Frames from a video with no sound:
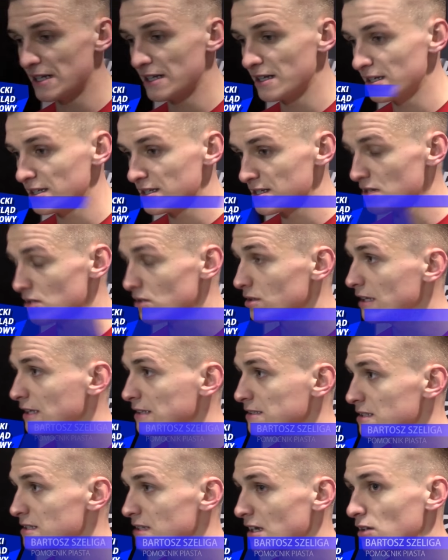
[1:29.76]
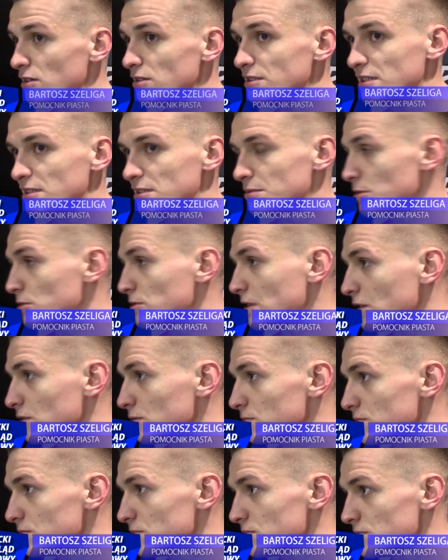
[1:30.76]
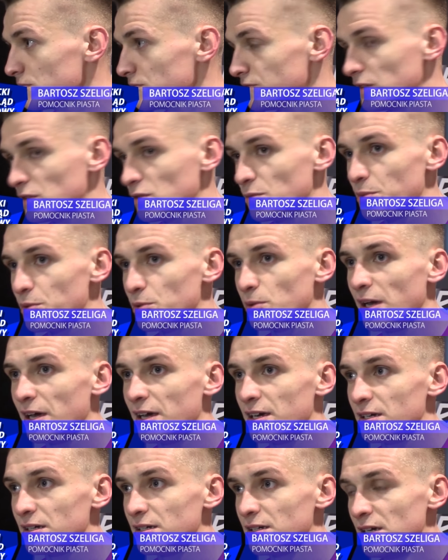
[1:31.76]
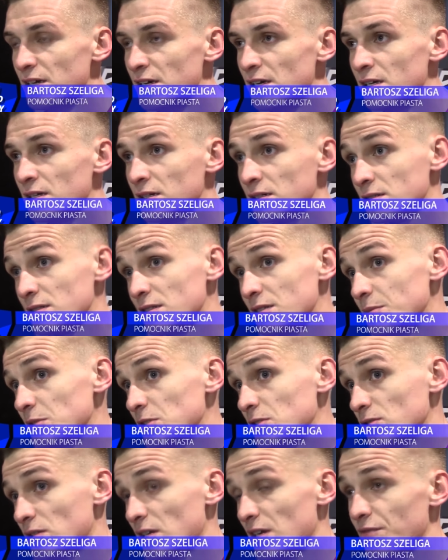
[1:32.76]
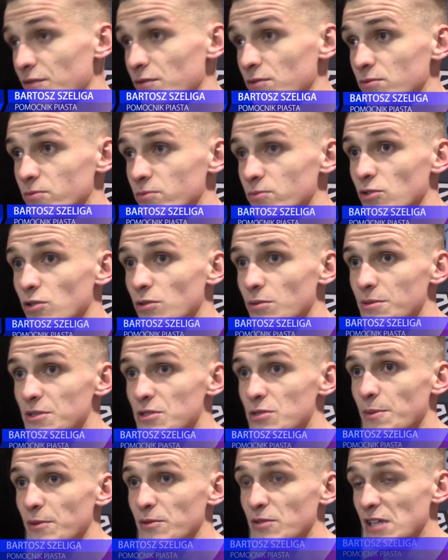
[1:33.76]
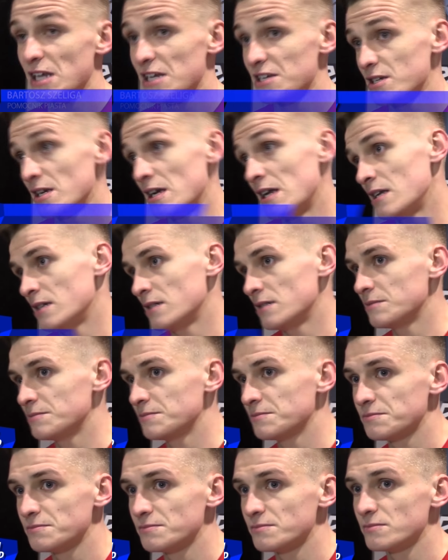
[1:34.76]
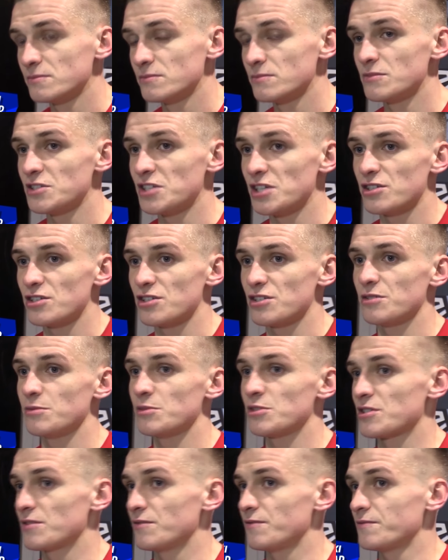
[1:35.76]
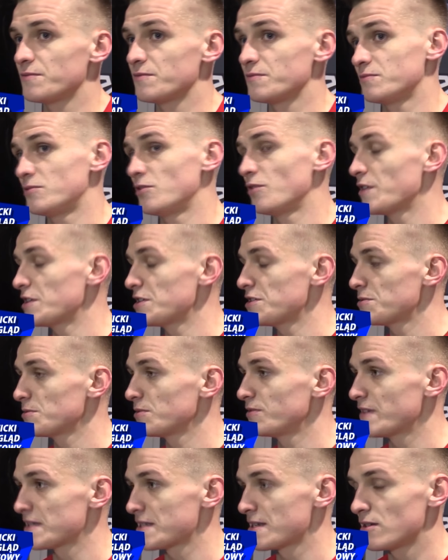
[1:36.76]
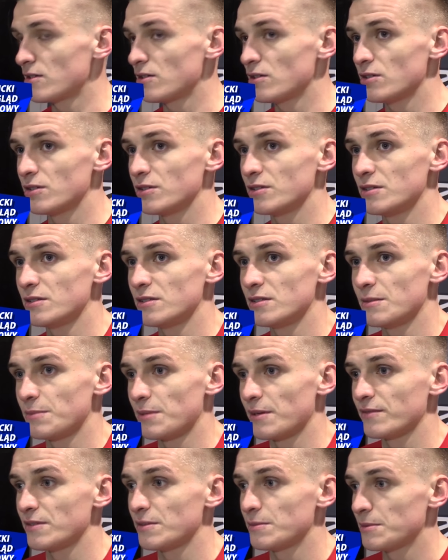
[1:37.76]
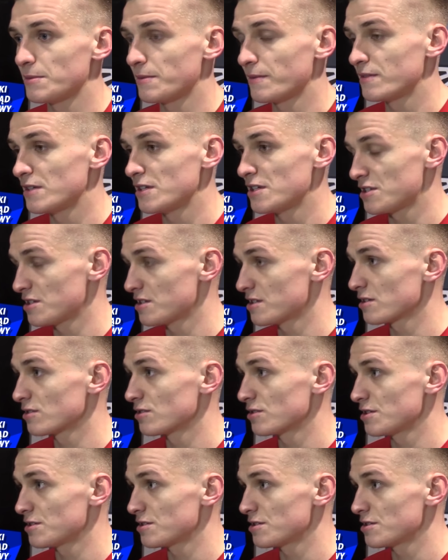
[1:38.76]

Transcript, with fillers: stanie 1-0 dla nas Karolina miał taką świetną piłkę i gdyby to trafił, mogło być zupełnie inaczej, ale my się cieszymy, że dowieźliśmy 2-0 i, naprawdę, naprawdę no, jeszcze z czego